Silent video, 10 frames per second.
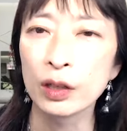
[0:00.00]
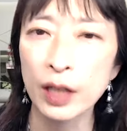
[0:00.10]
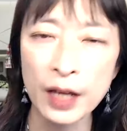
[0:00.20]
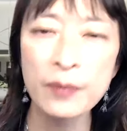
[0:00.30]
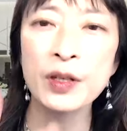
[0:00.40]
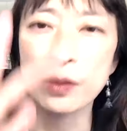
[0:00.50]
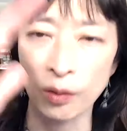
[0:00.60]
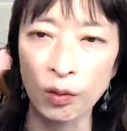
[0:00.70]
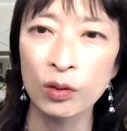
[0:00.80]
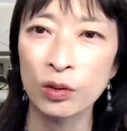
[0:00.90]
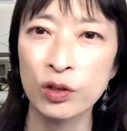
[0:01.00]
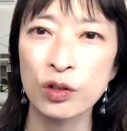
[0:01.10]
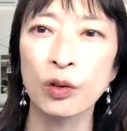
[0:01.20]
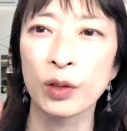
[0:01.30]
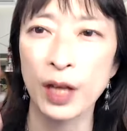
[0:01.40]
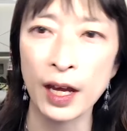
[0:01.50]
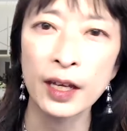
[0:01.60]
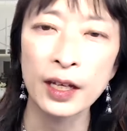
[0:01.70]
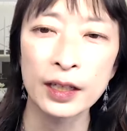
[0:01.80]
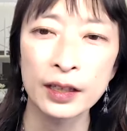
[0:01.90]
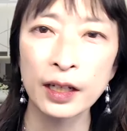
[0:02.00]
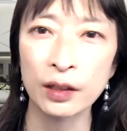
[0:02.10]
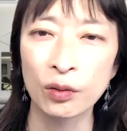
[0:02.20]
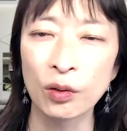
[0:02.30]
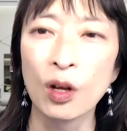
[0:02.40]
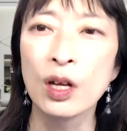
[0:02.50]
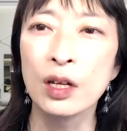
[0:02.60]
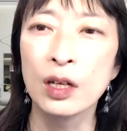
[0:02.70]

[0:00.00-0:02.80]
習いますよ、授業で。だけど、